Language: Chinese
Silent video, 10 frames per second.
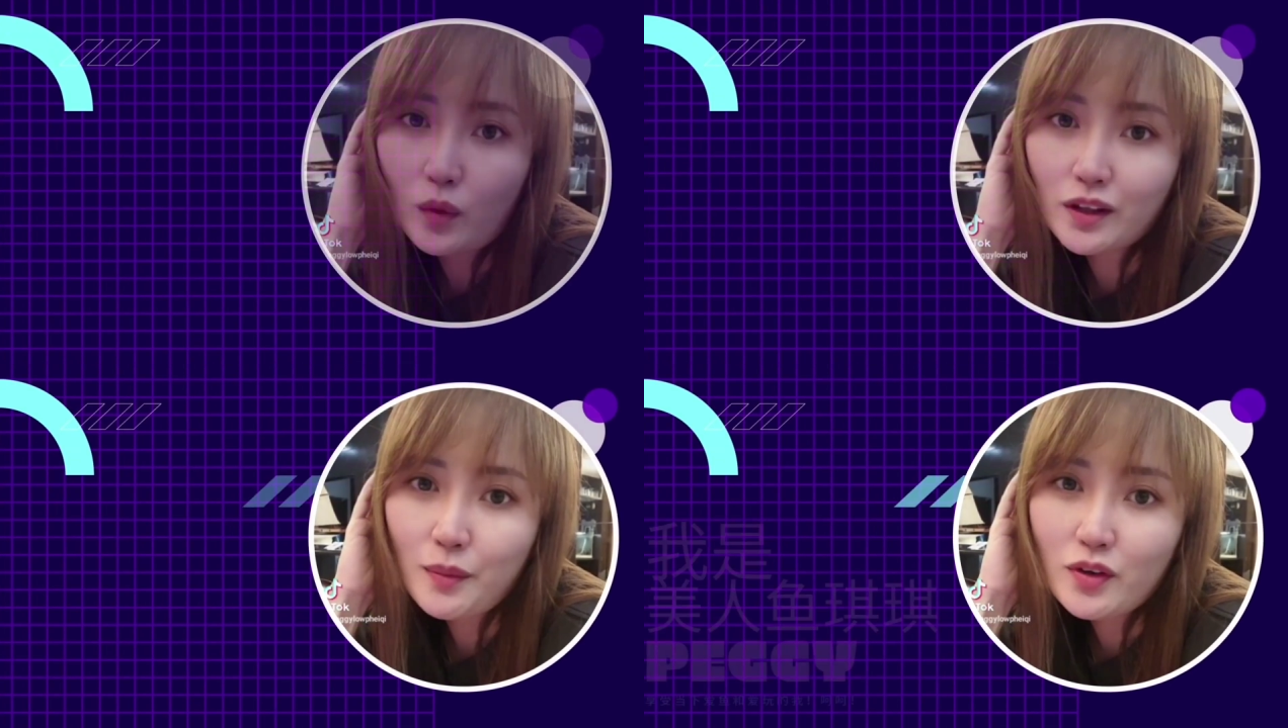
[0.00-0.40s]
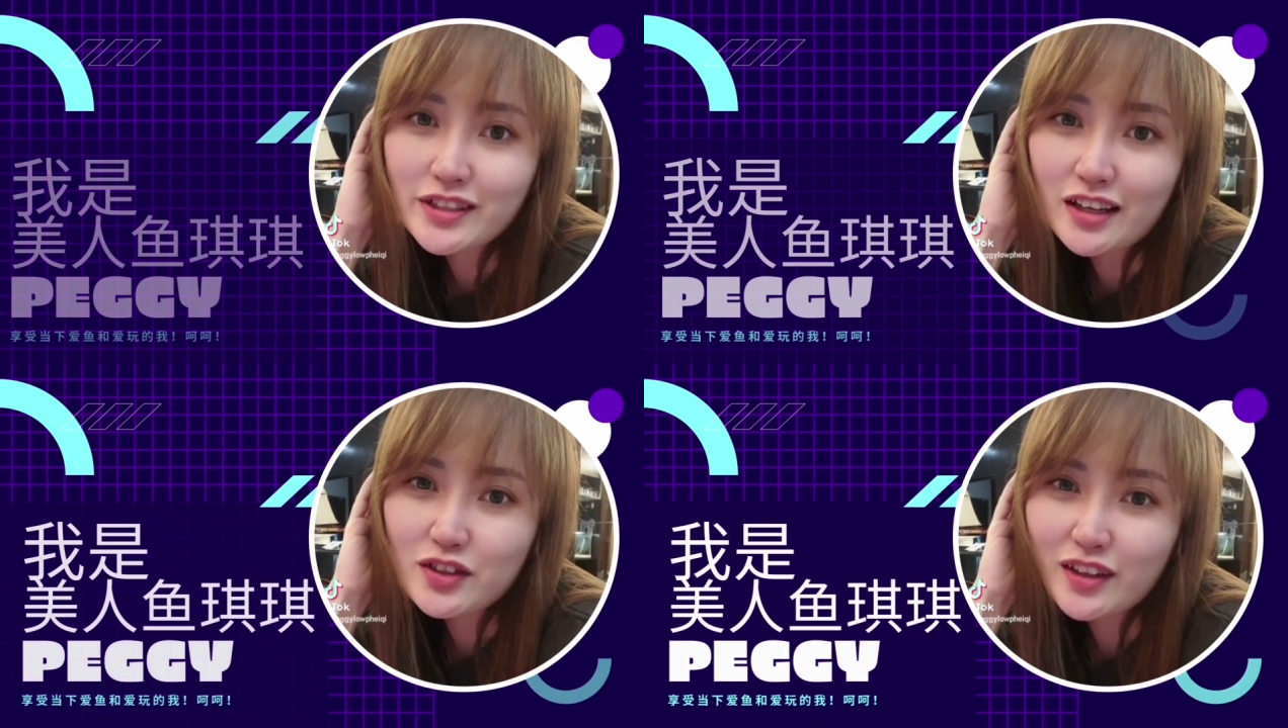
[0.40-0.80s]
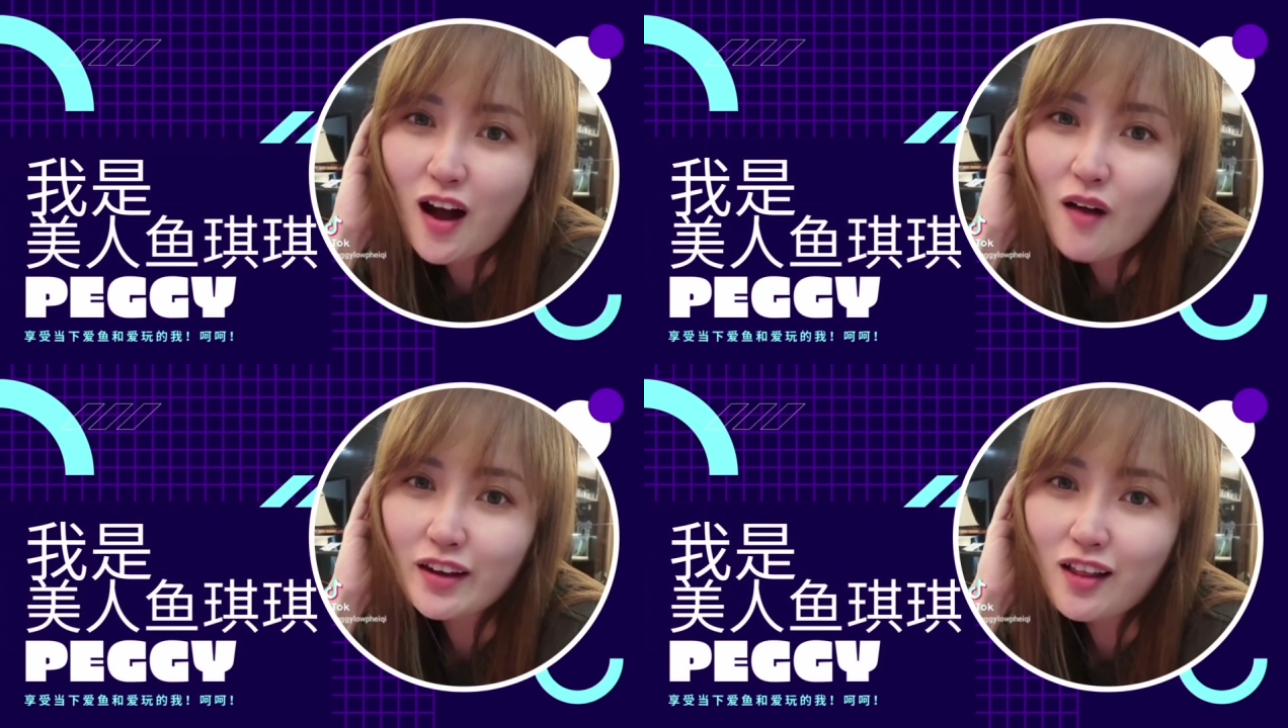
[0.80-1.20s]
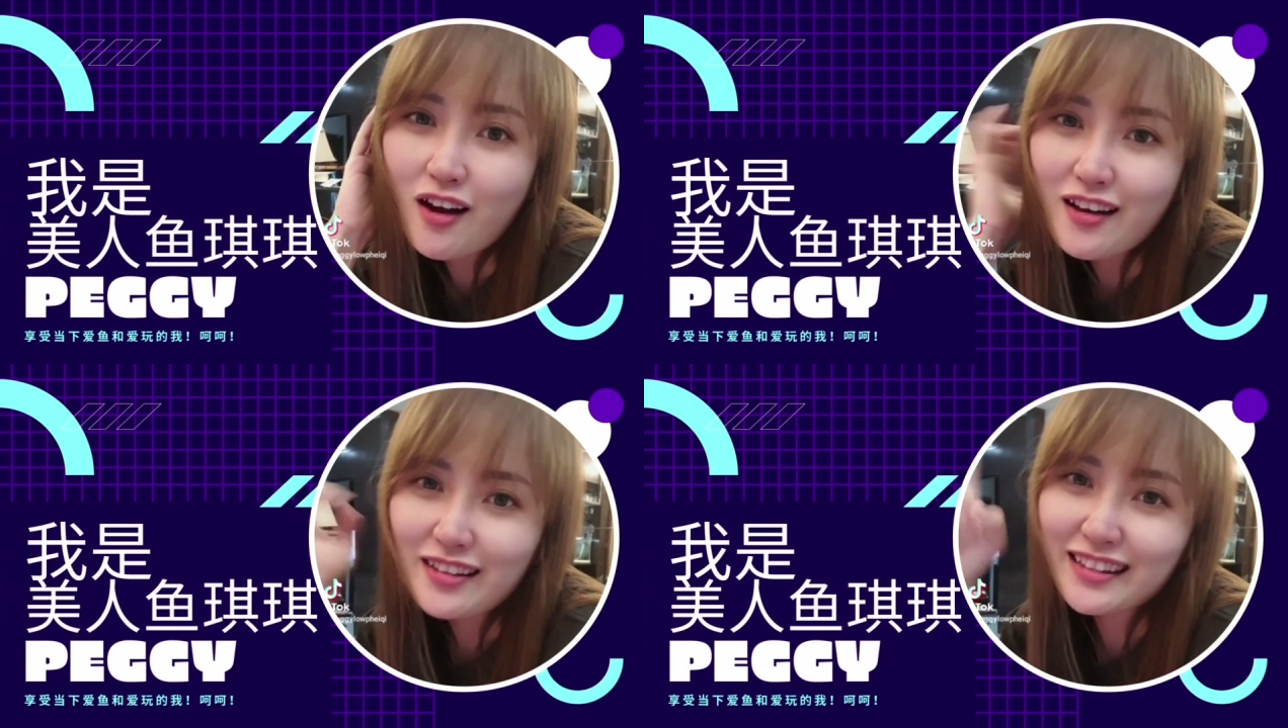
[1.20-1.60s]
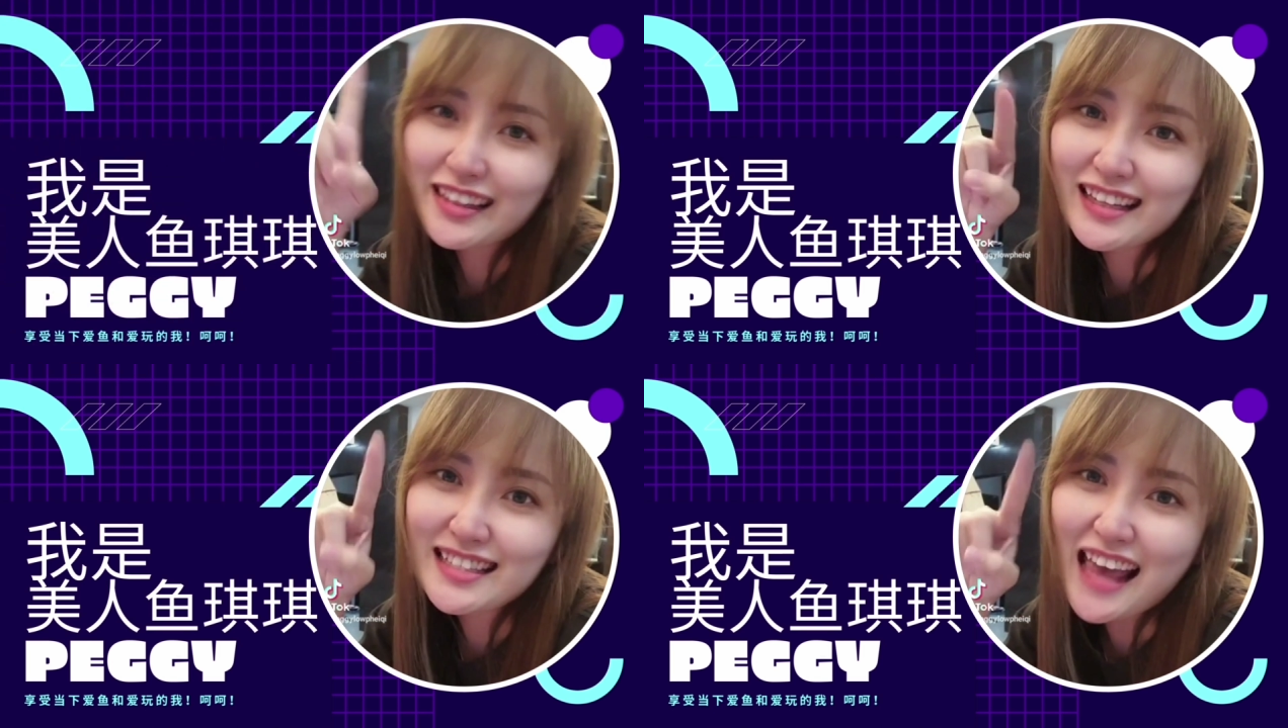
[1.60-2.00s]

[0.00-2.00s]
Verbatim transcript: 梦想就靠你喽！点赞。